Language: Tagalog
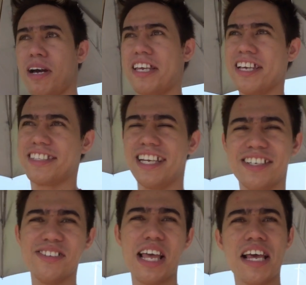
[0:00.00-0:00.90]
Makikita
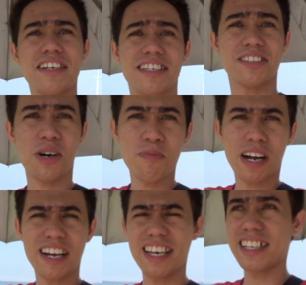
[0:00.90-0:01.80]
nyo. so,
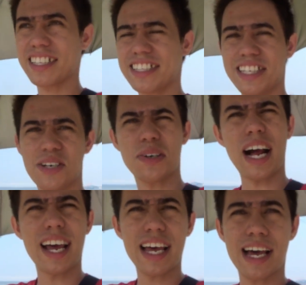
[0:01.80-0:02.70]
sobrang init, hindi ko
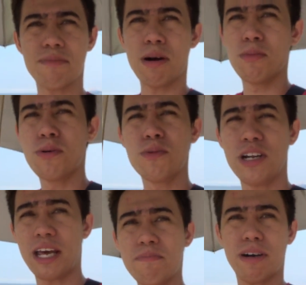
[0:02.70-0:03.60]
kaya.
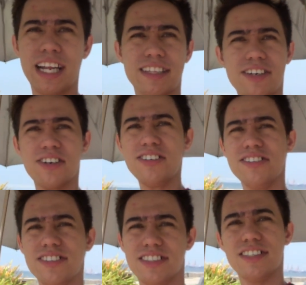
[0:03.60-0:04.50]
Mamumula yung balat ko.
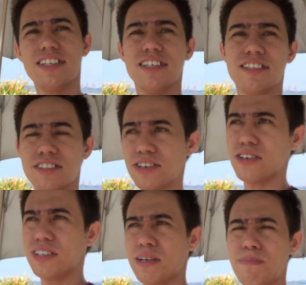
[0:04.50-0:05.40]

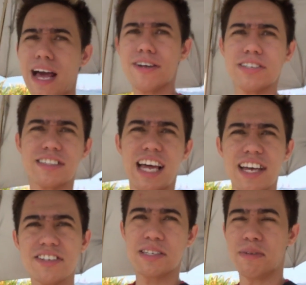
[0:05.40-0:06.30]
So nagpayong na
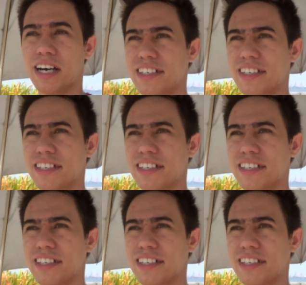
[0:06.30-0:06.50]
tayo, di ba?